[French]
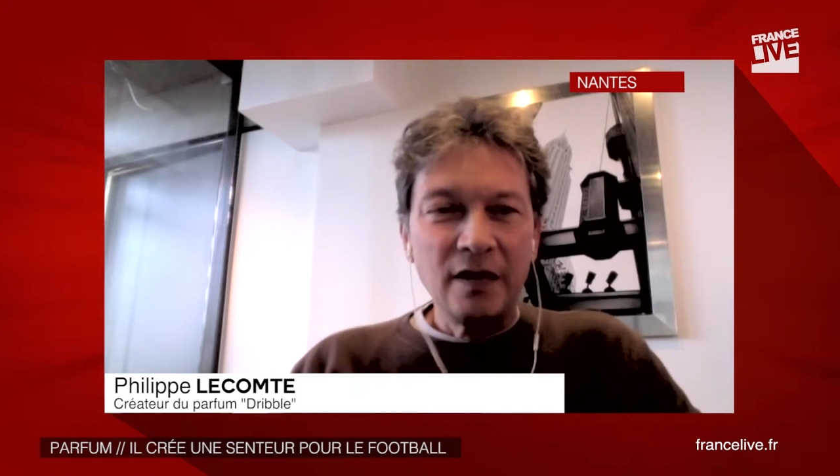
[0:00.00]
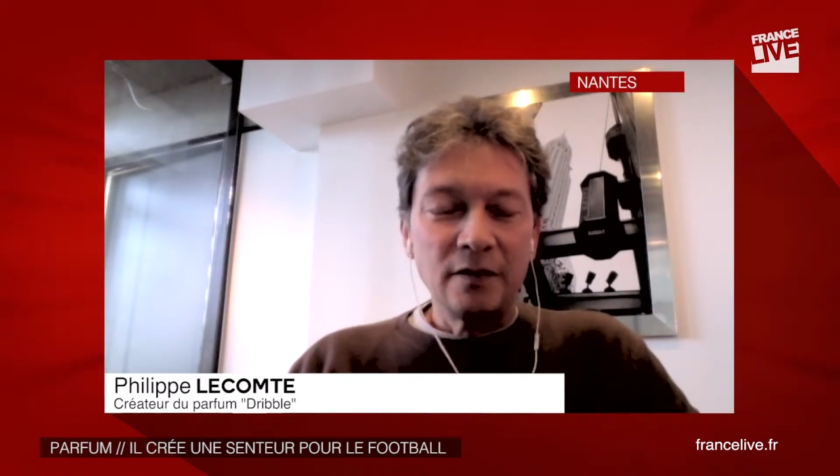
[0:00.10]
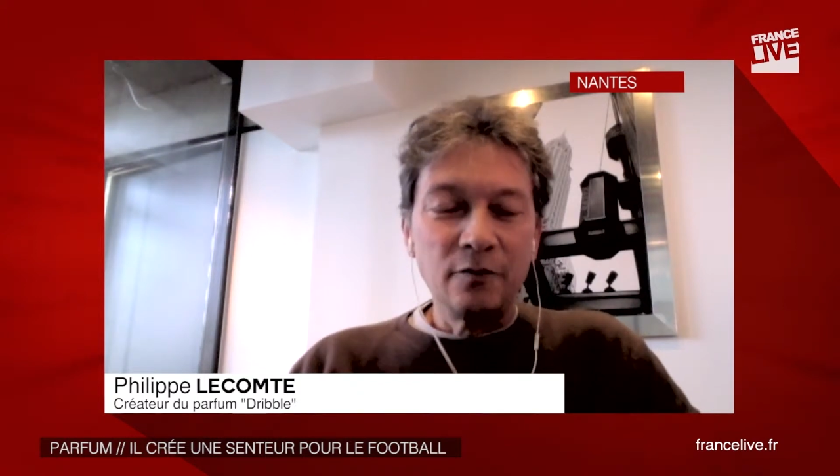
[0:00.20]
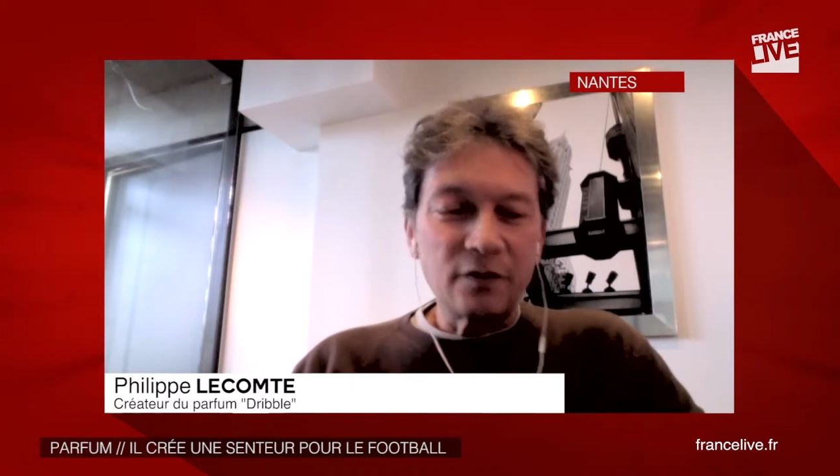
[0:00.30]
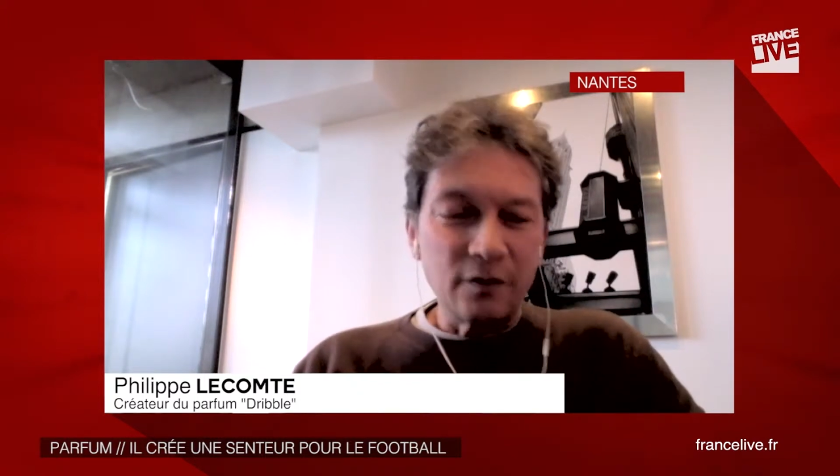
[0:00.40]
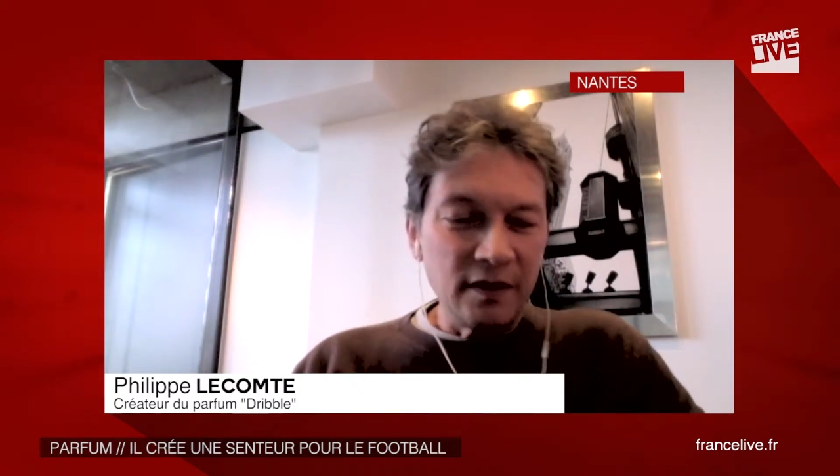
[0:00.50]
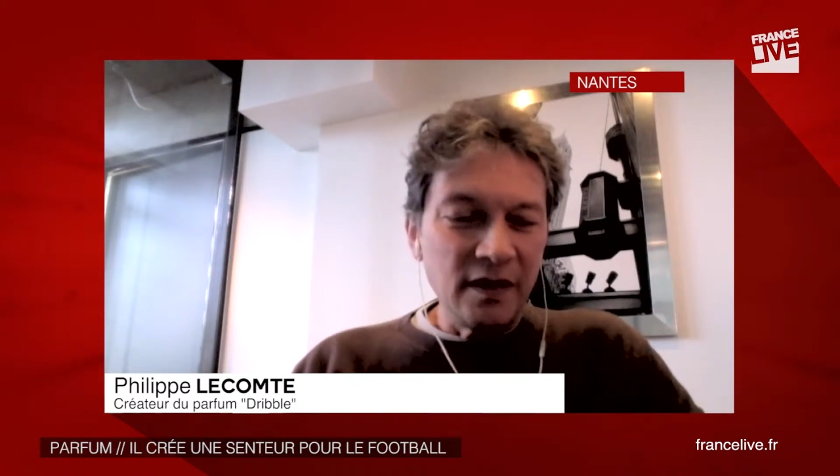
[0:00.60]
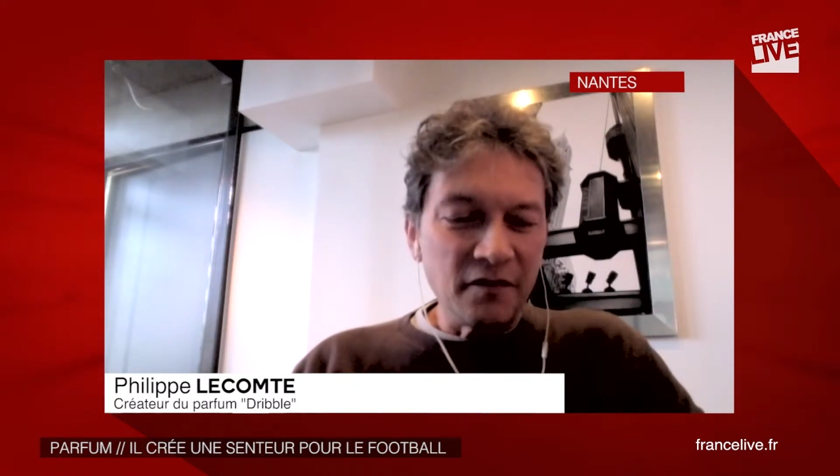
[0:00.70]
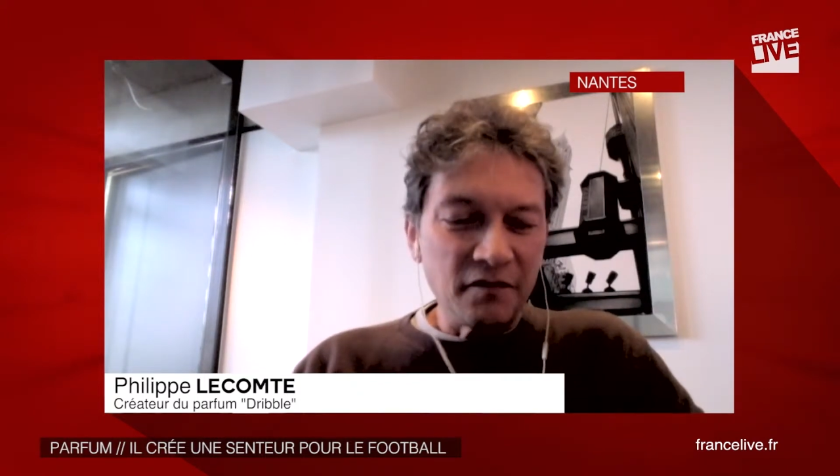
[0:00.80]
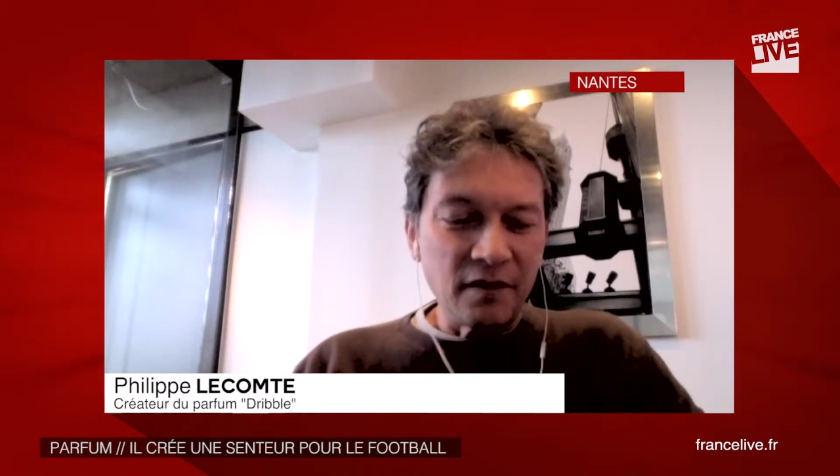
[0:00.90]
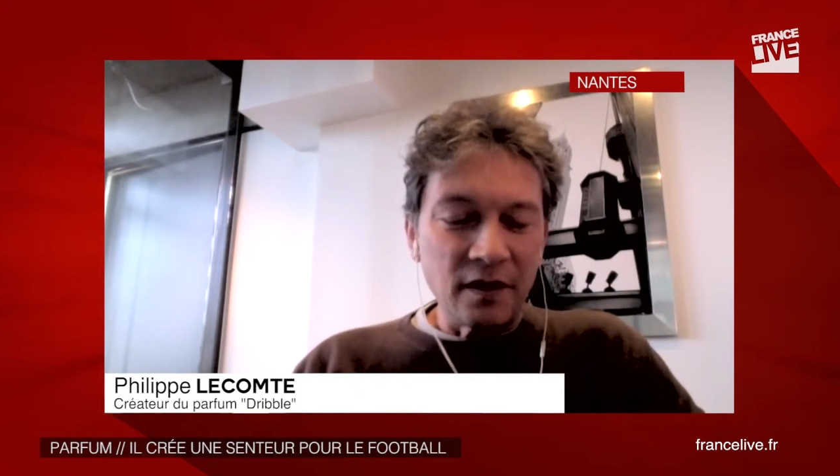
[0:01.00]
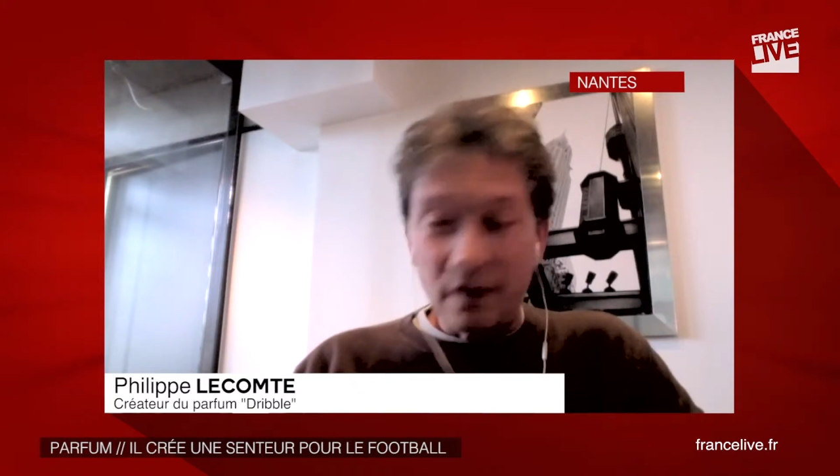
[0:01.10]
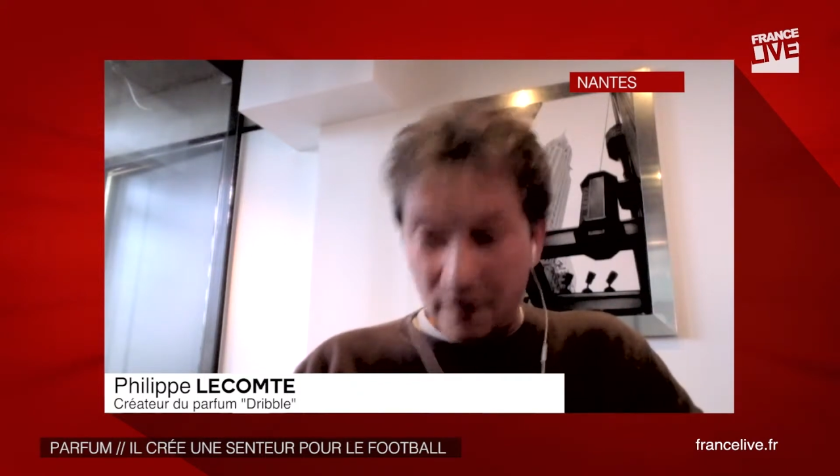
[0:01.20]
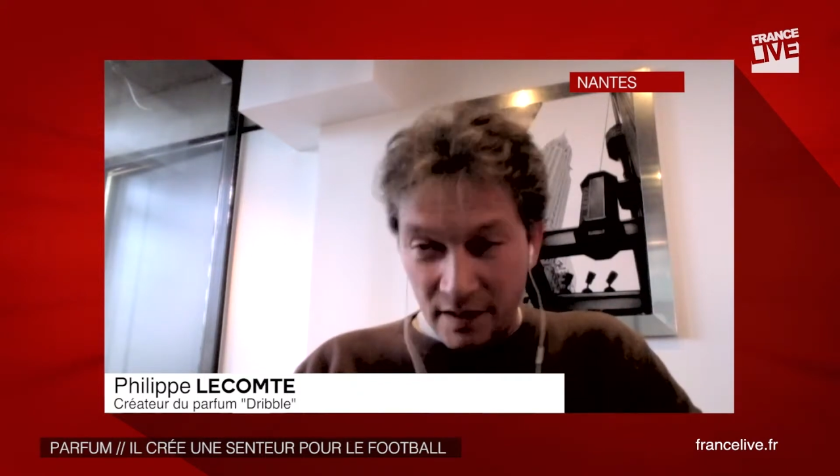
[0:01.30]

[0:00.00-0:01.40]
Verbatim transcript: donc il a, ah,